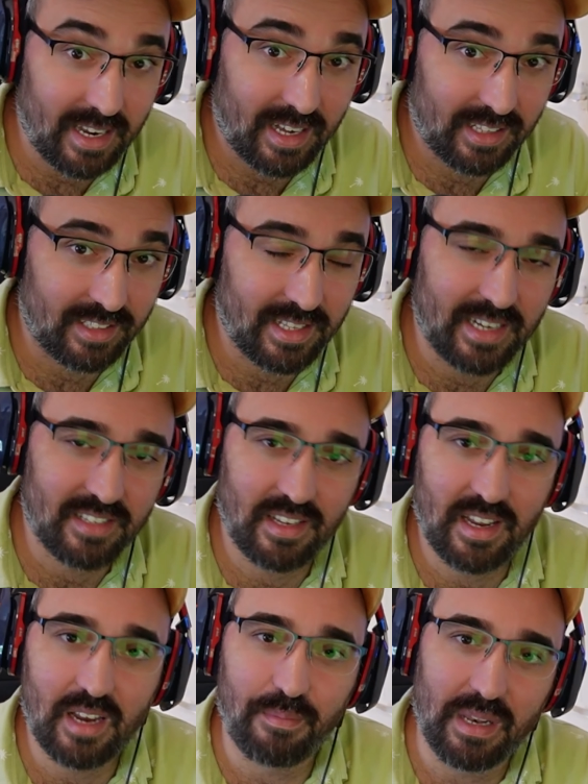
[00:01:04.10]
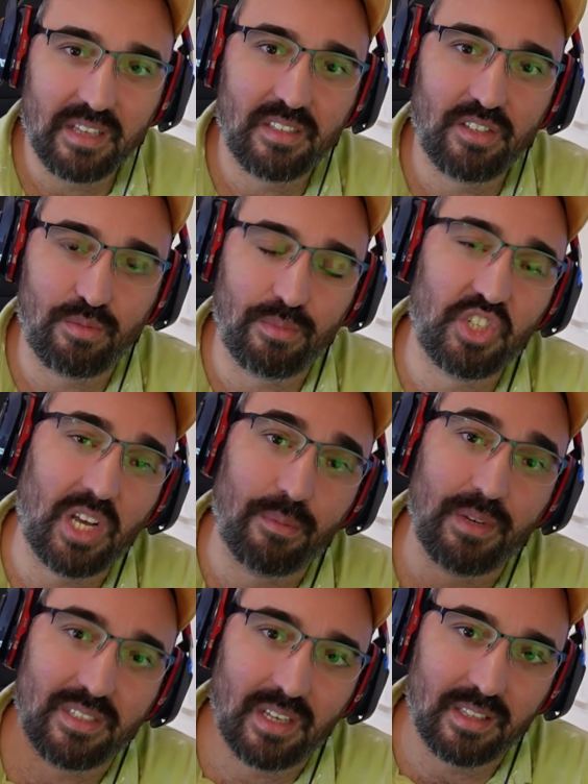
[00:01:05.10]
aldın dersen eğer PlayStation 5'i
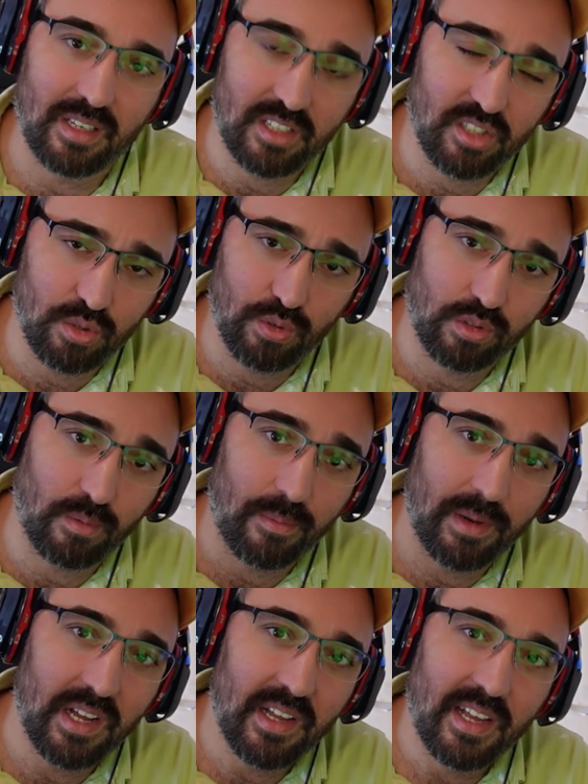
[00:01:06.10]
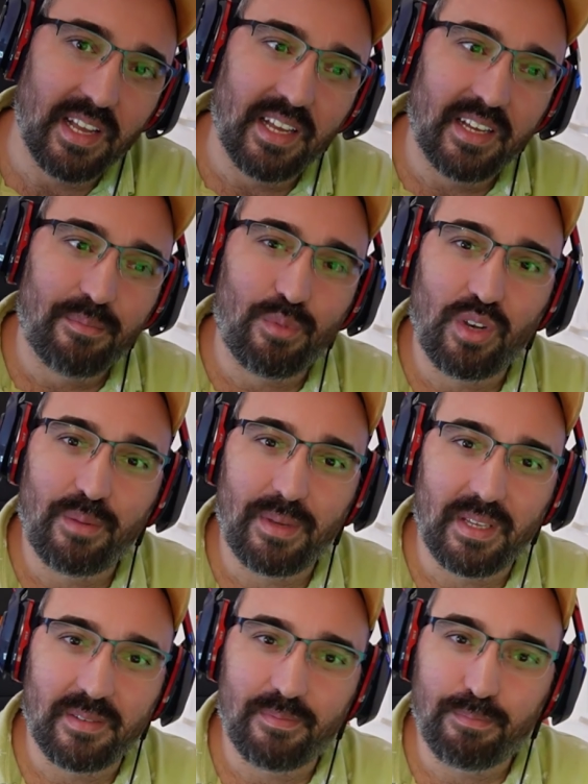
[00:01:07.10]
almayı zaten istiyordum ama Böyle
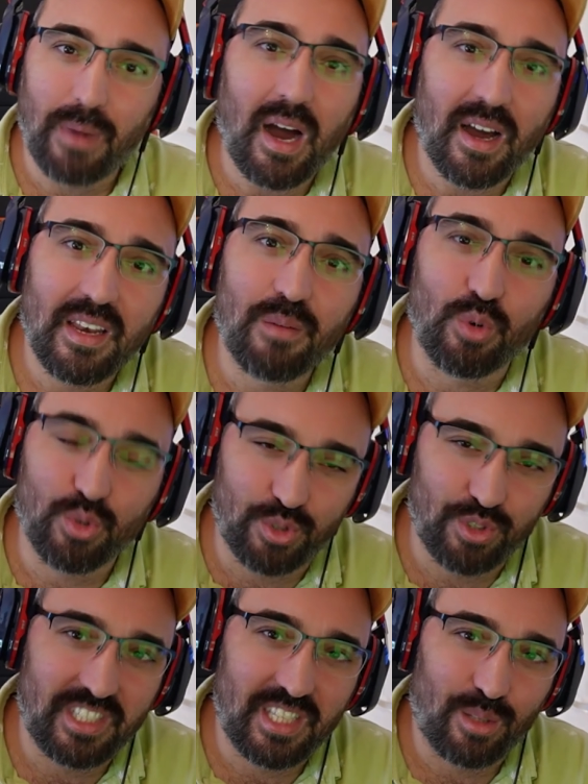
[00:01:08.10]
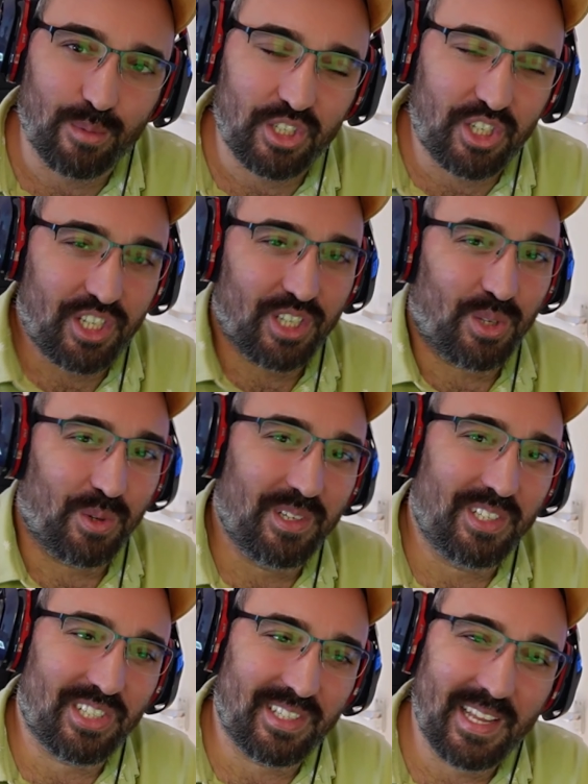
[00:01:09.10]
bir bahanem olsun istedim açıkçası onun
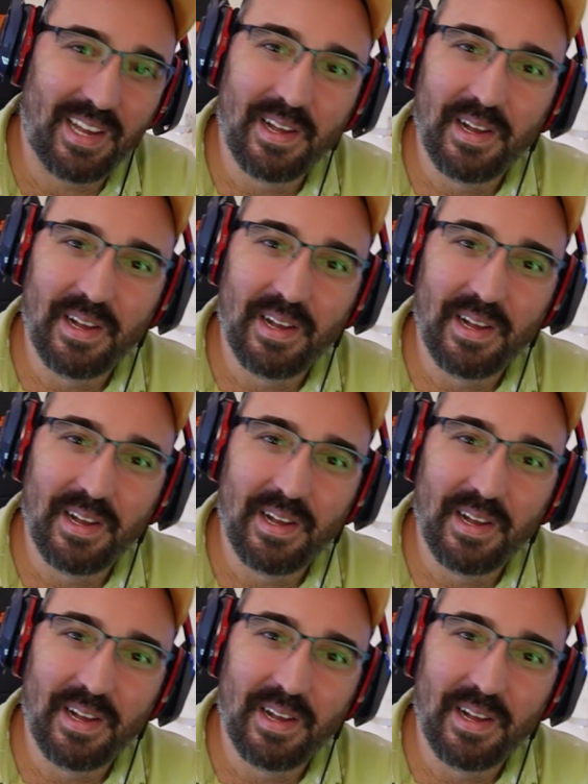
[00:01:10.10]
için de.